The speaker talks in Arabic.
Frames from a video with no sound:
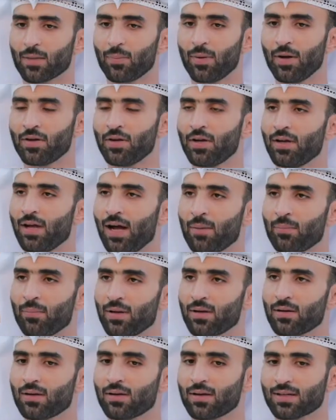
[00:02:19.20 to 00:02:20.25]
طبعا نحن
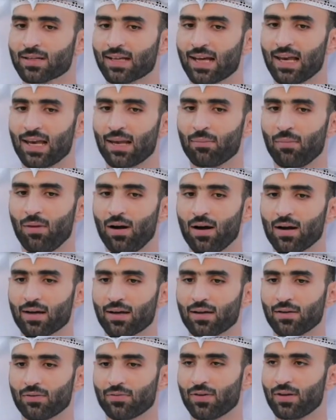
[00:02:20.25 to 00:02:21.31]
حابين نتكلم
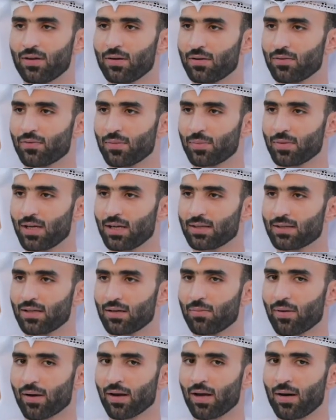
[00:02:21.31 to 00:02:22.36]
معاك في في بدايه
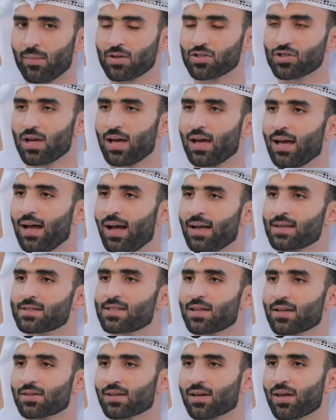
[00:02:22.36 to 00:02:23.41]
البرنامج عن
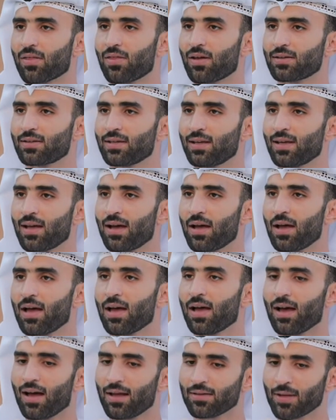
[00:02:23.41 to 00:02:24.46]
سيرتك الذاتيه
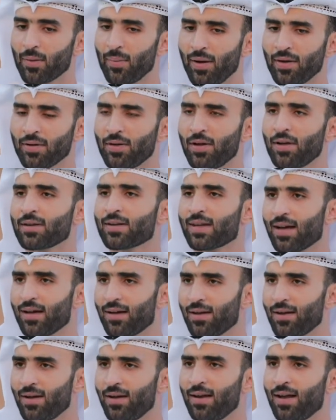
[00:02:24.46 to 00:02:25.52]
طبعا نحن
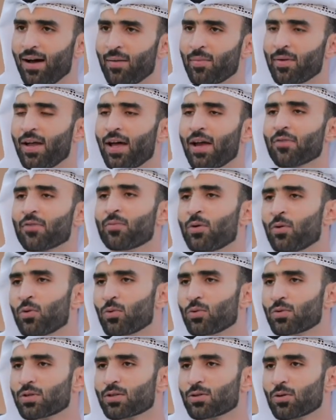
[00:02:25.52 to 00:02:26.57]
كاعلام نعرف
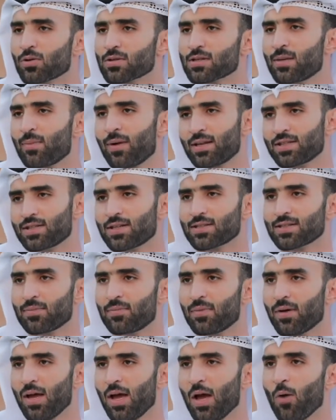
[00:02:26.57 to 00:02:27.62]
منو دكتور سليمان جاسم
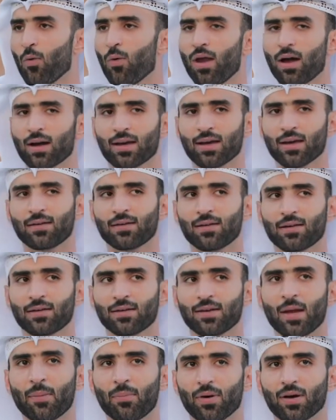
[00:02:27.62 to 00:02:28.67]
ولكن
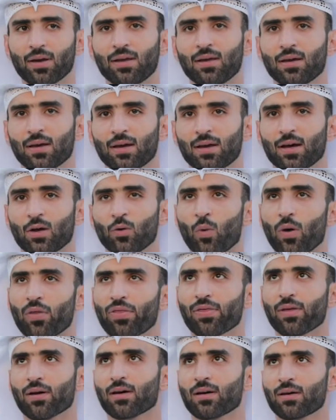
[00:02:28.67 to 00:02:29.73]
نبغي
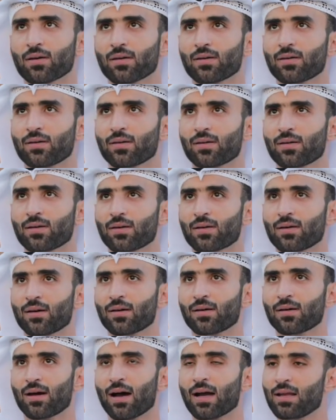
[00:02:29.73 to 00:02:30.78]
نوثق
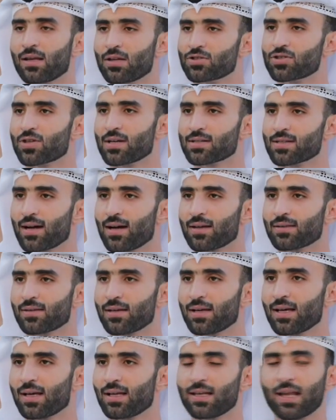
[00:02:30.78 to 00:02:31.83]
آه، هاي الانجازات
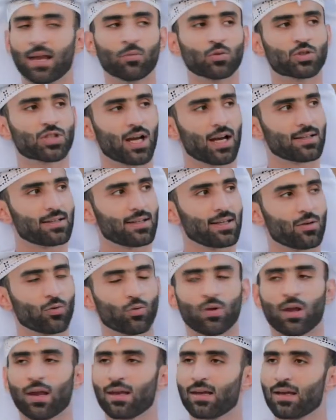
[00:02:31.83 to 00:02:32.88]
للمشاهدين
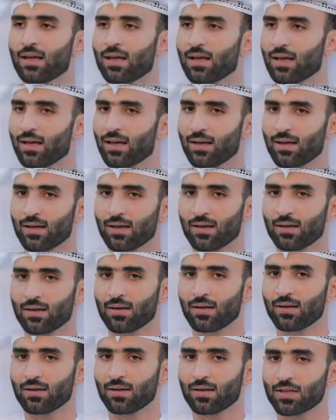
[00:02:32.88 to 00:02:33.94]
ولل
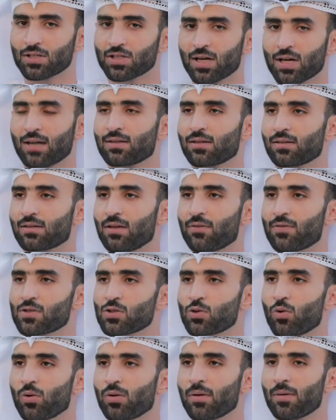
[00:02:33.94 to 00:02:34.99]
اللي آه، يشاهد
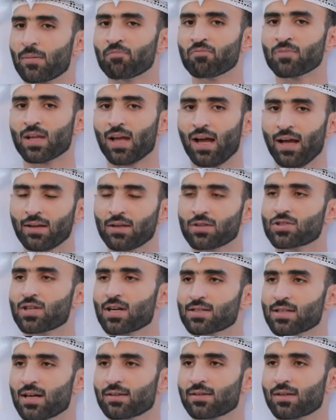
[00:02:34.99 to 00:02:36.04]
التلفزيون عن
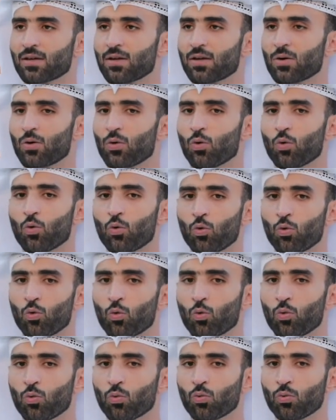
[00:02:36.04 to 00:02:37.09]
انجازاتك
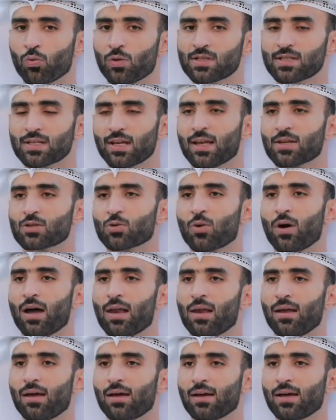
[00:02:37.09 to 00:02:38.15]
ونساله
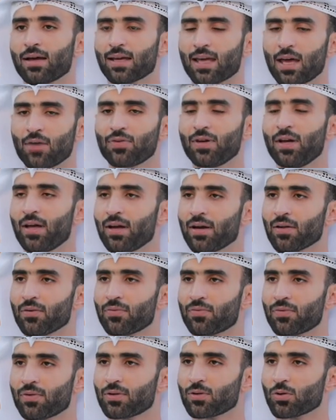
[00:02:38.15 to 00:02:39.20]
سؤال كيف
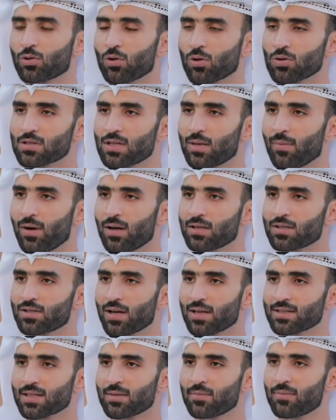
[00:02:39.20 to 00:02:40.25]
يعرف دكتور سليمان
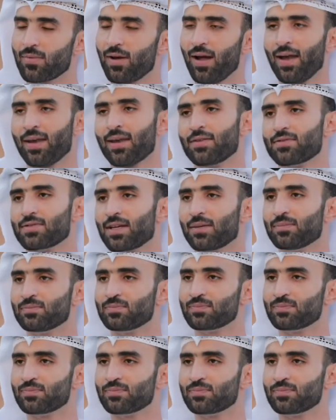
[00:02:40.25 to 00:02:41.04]
الجاسم عن نفسه؟